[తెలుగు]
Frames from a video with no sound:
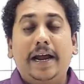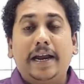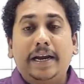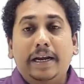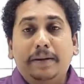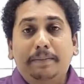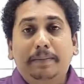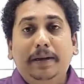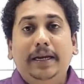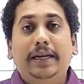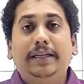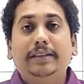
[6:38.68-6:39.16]

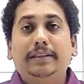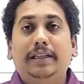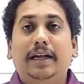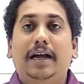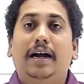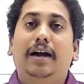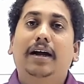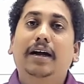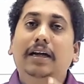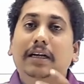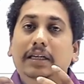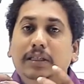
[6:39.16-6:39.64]
ఎనేబులింగ్ ద
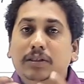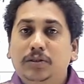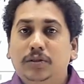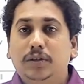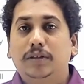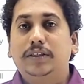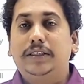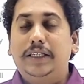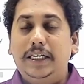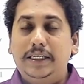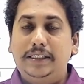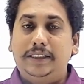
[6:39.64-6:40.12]

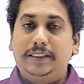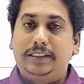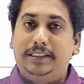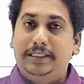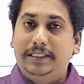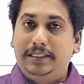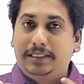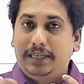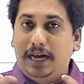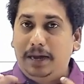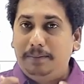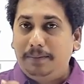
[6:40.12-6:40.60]
సోషల్
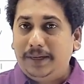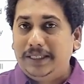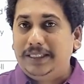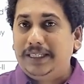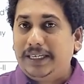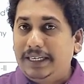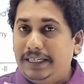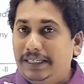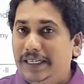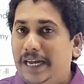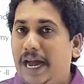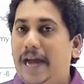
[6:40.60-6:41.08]
జస్టిస్
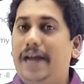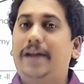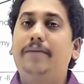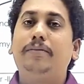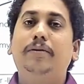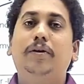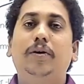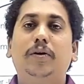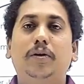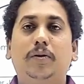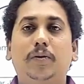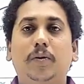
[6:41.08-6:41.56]
సామాజిక
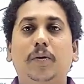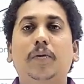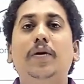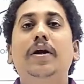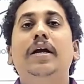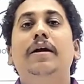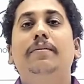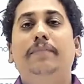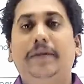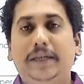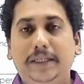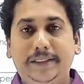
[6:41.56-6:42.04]
న్యాయం కొరకు
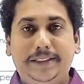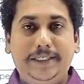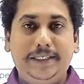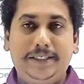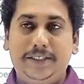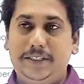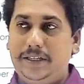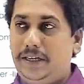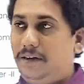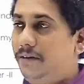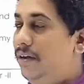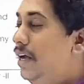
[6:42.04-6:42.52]
మనం
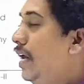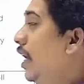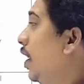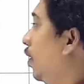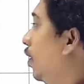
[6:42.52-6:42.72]
చేస్తాం